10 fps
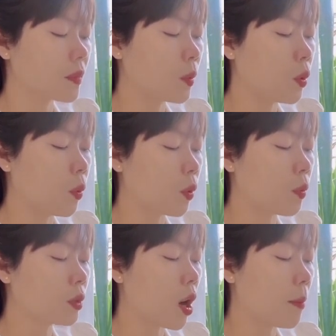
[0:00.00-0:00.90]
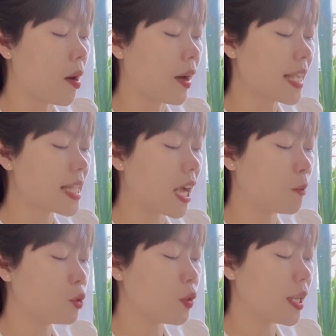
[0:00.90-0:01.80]
Tống Hủ cũng tò mò ghé sang
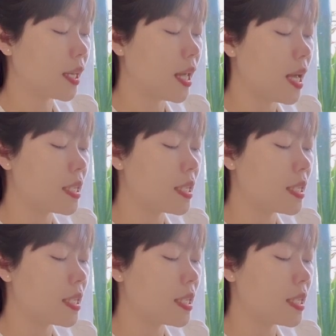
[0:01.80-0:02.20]
hóng chuyện,